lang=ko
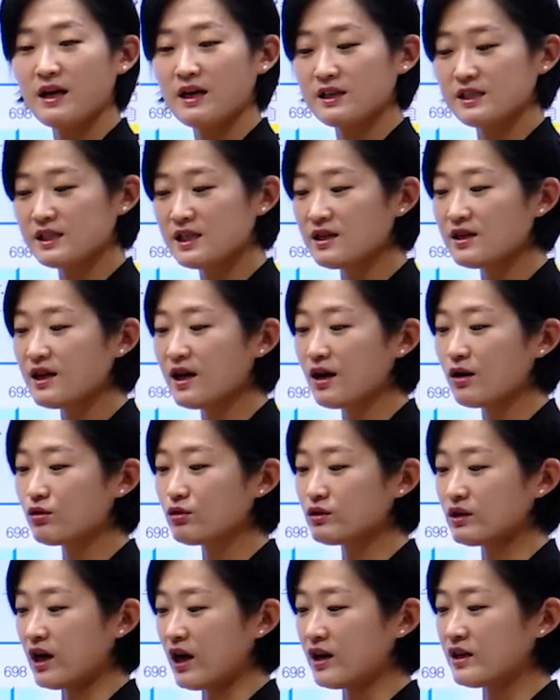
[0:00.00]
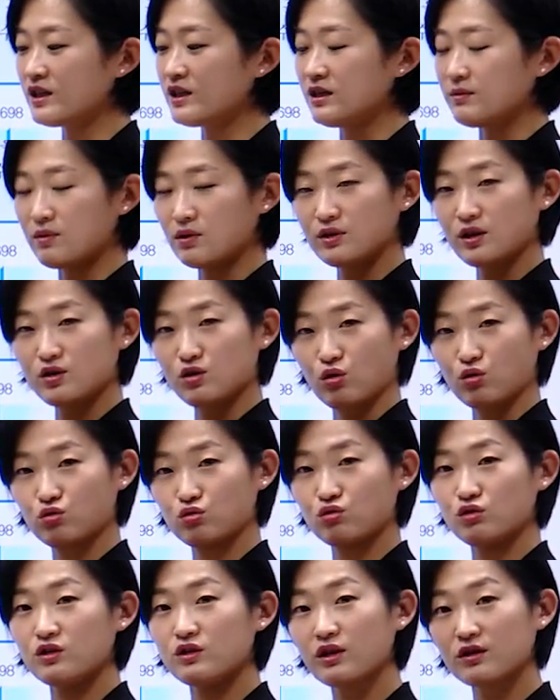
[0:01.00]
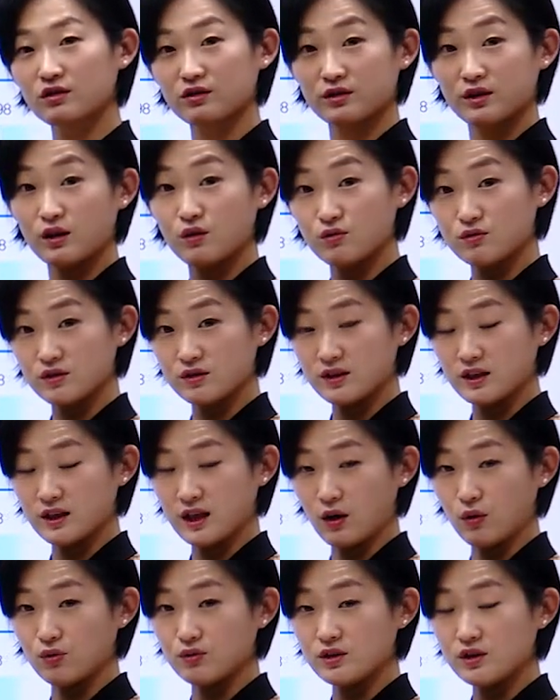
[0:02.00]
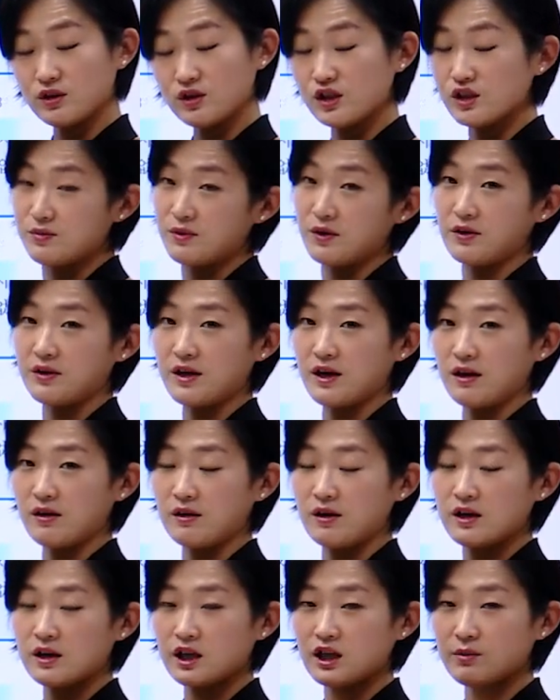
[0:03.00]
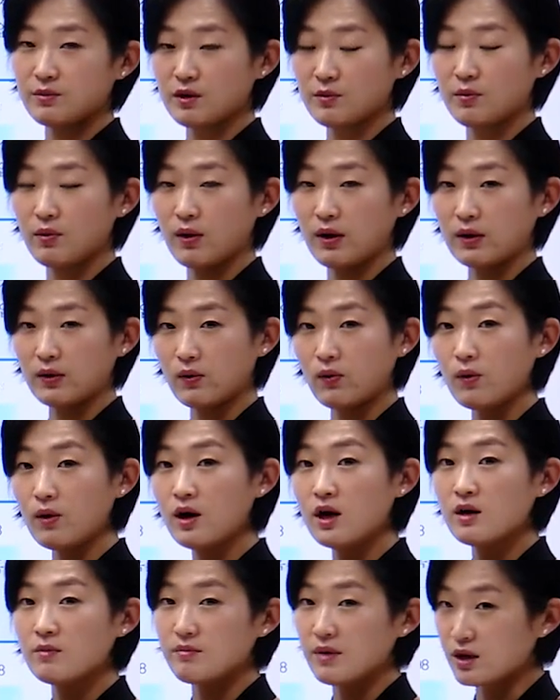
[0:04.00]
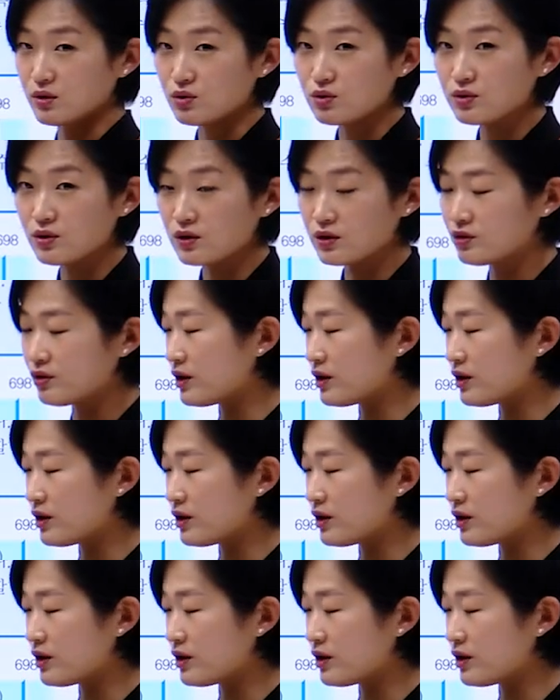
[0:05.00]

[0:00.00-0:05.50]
신라하고 당이 이번에 적군이 돼서 싸우는데 나오는 지명이에요. 기벌포하고 매소성이